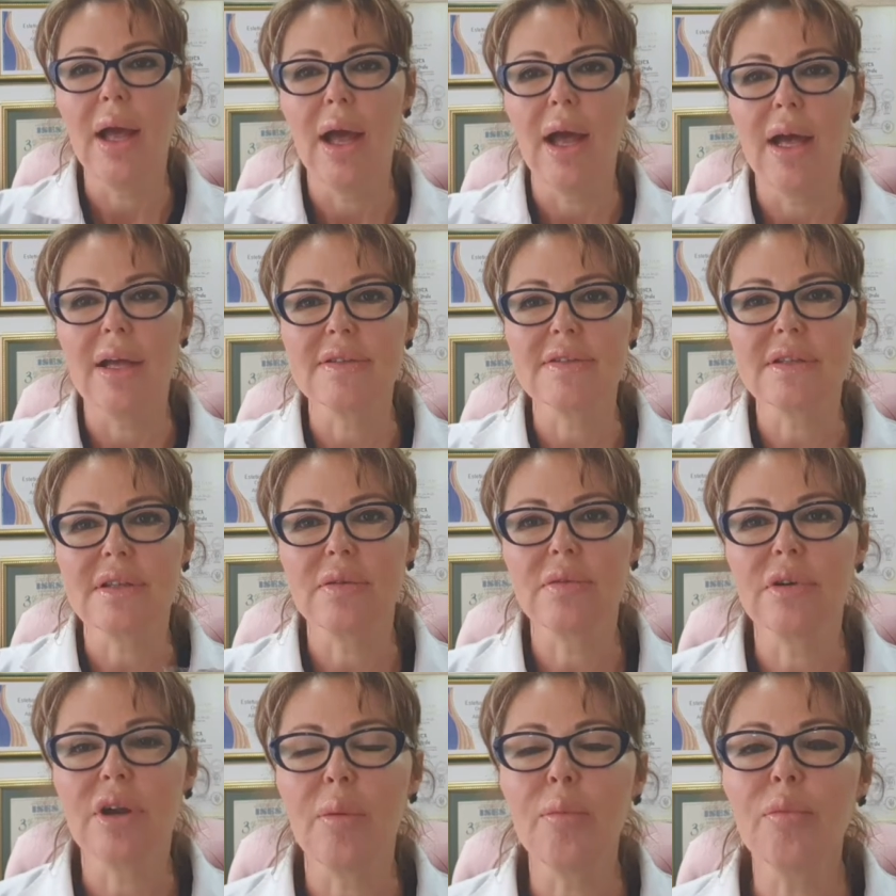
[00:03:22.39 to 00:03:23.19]
hacer
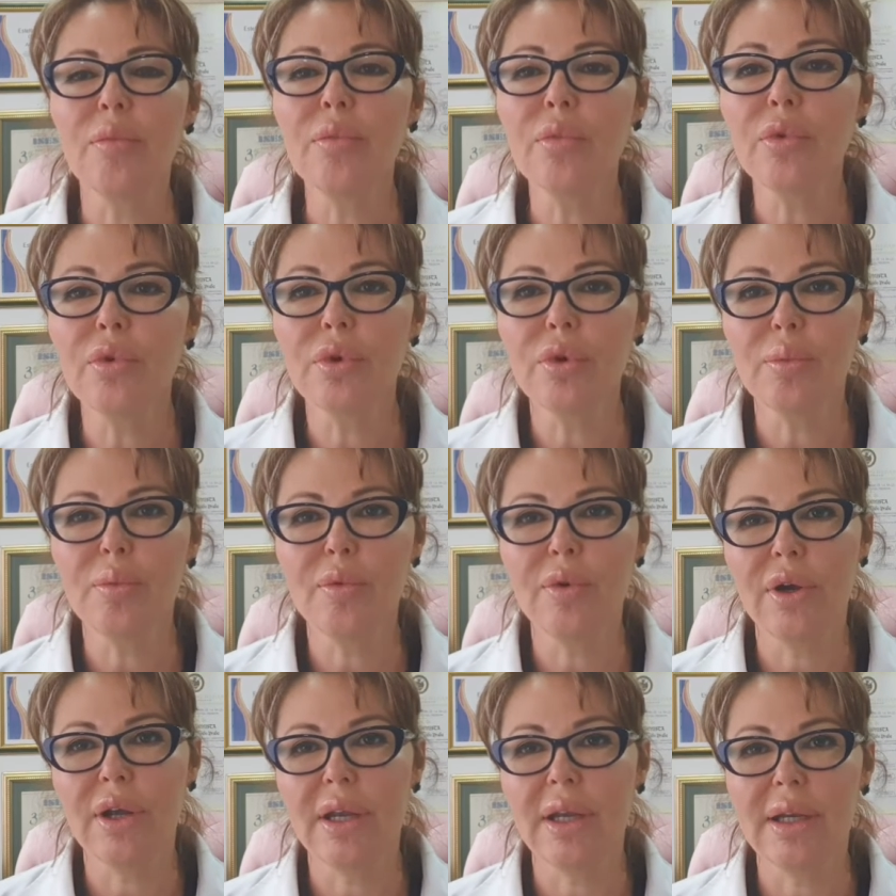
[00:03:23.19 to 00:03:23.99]
una muy
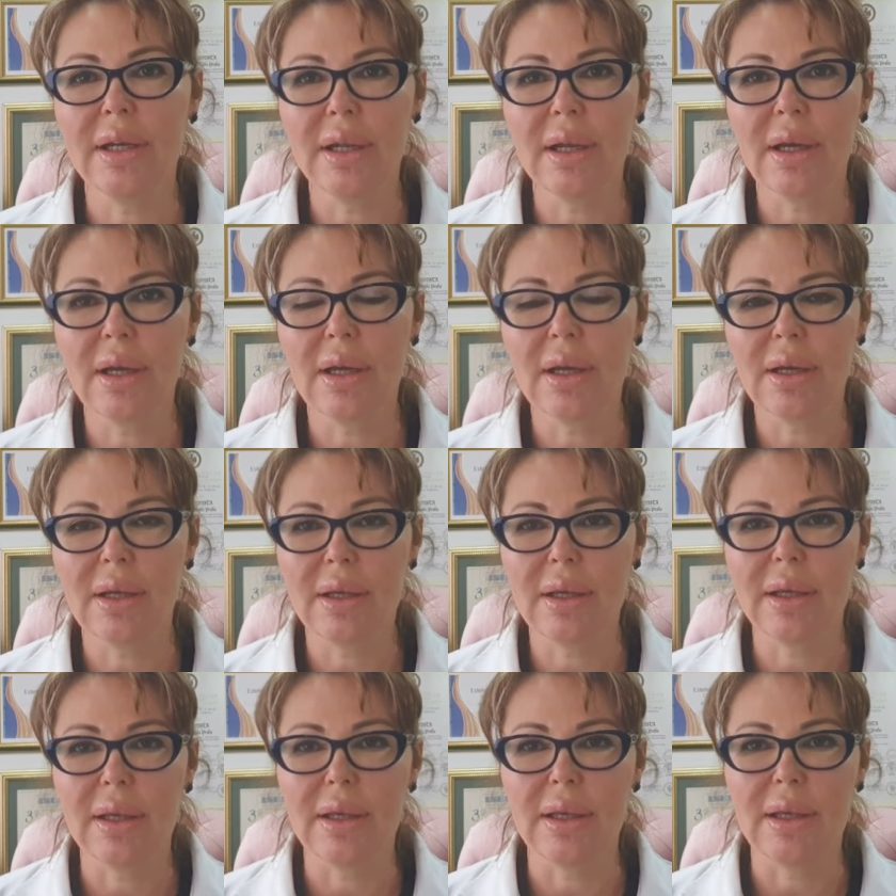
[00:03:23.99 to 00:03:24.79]
buena
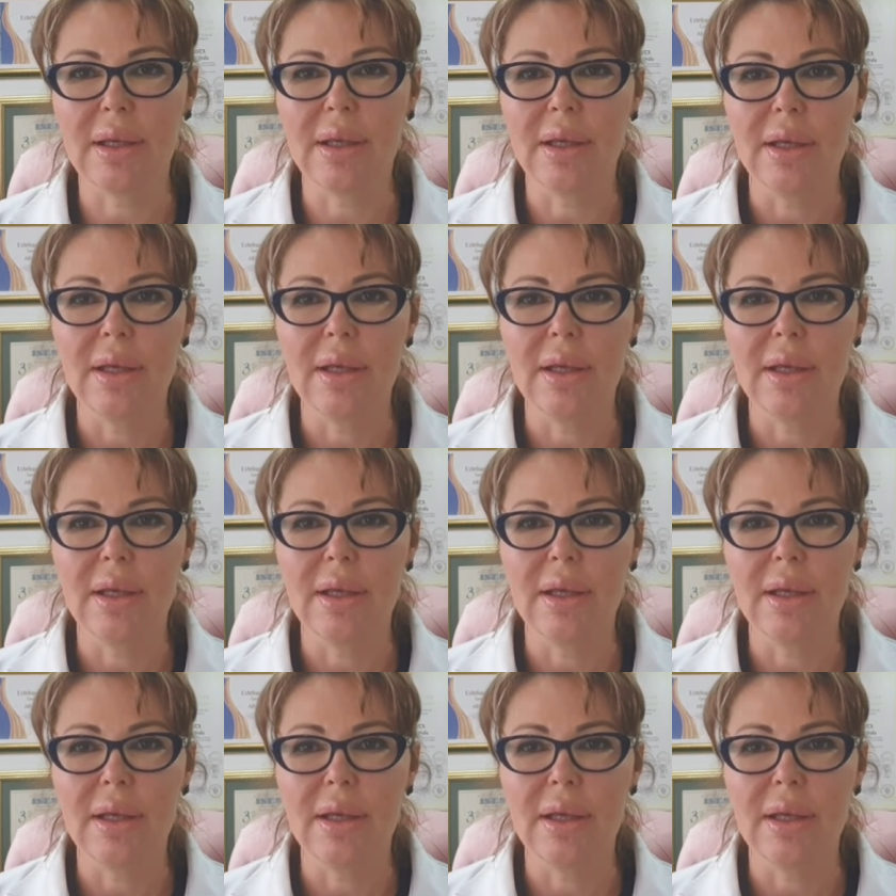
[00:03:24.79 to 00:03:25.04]
eh,